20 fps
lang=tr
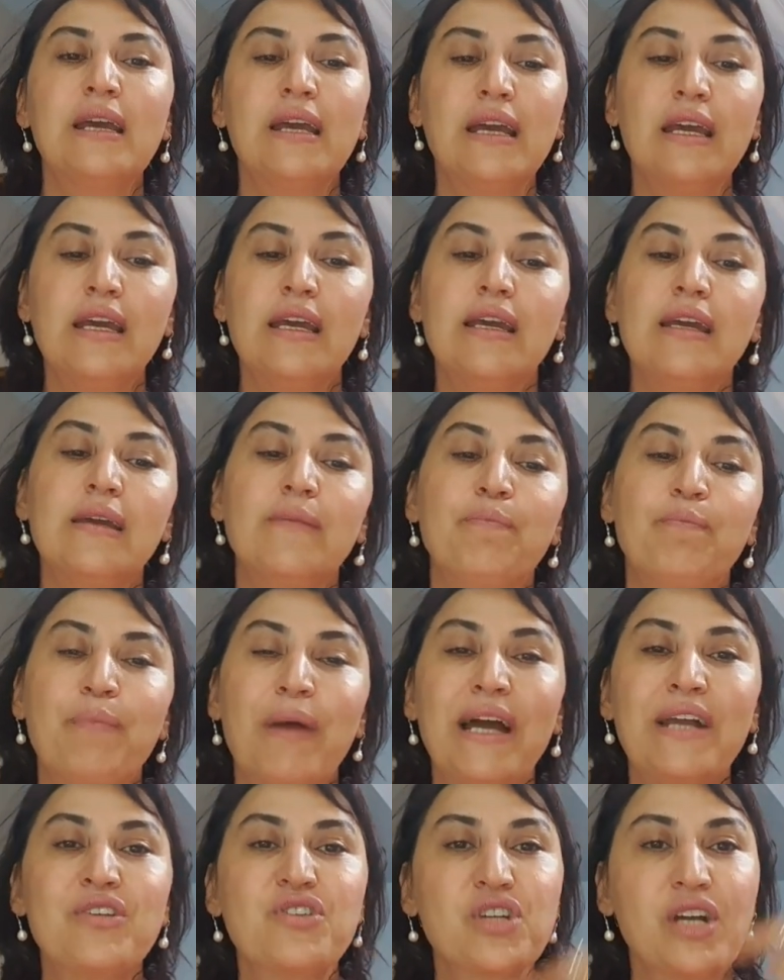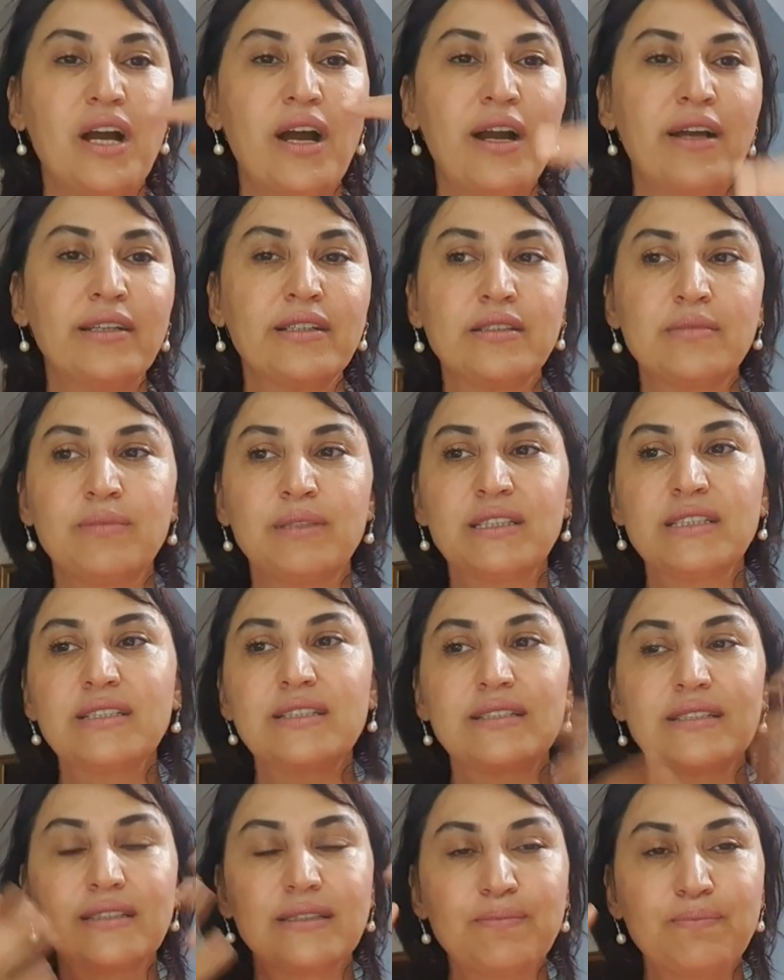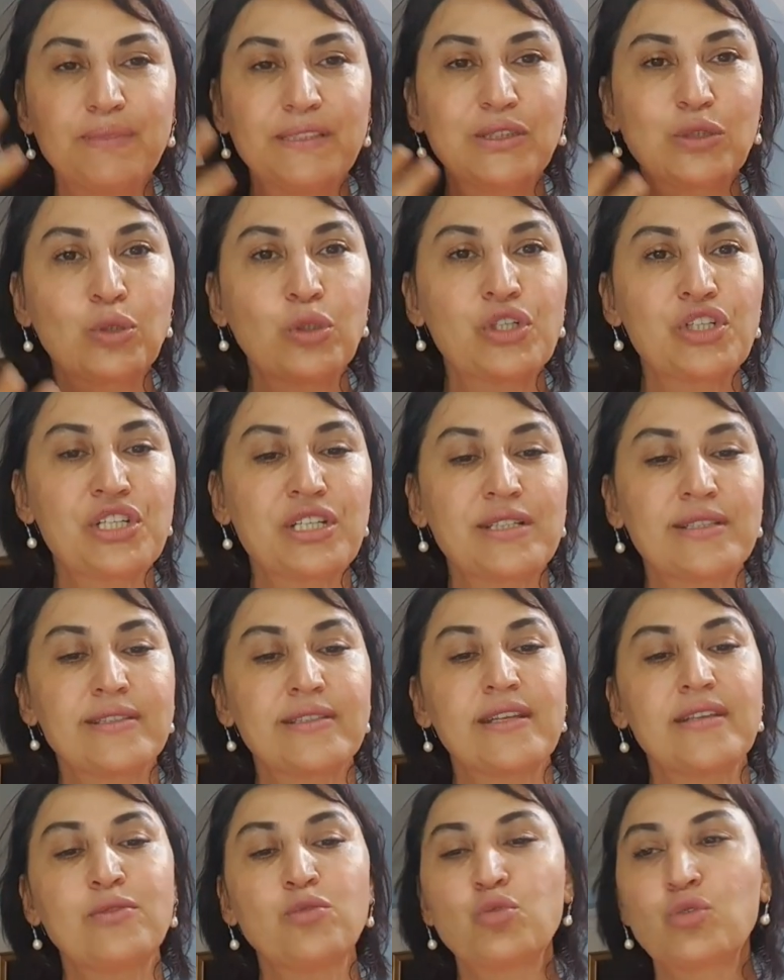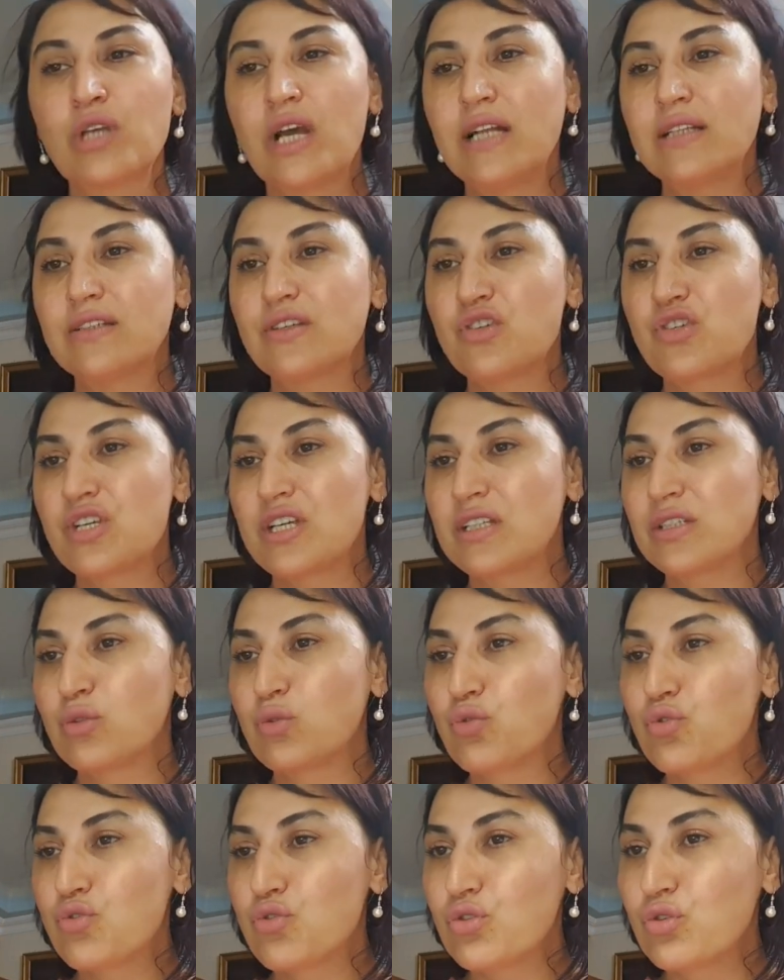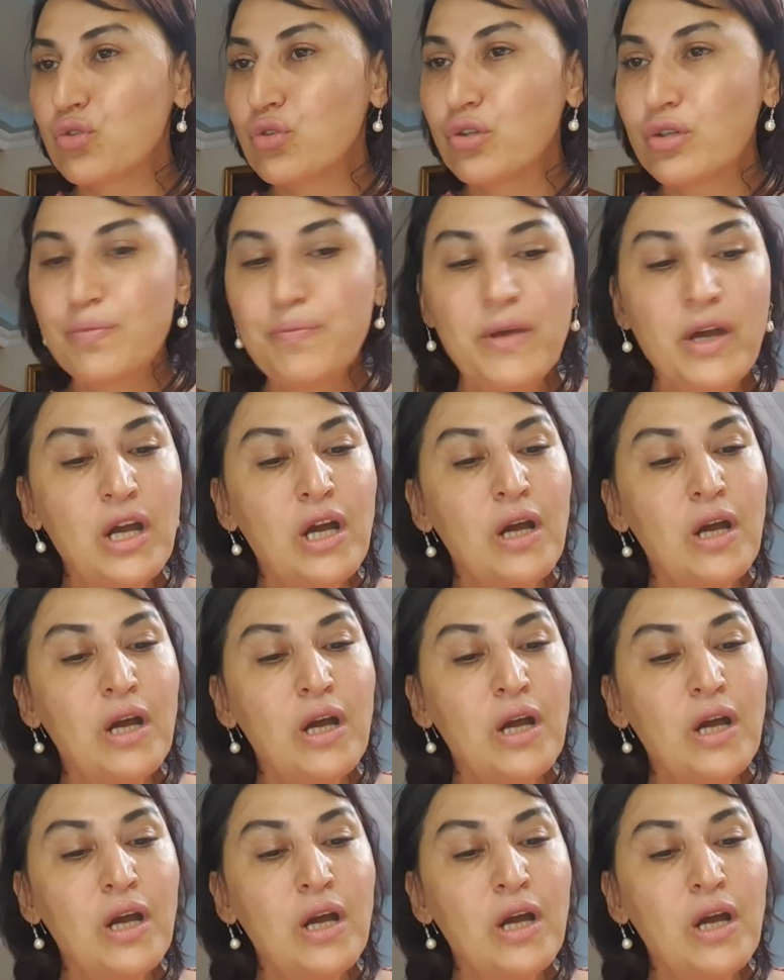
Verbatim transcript: E, bence ayrılmanız sizin psikolojinizi de düzelteceğini düşünüyorum.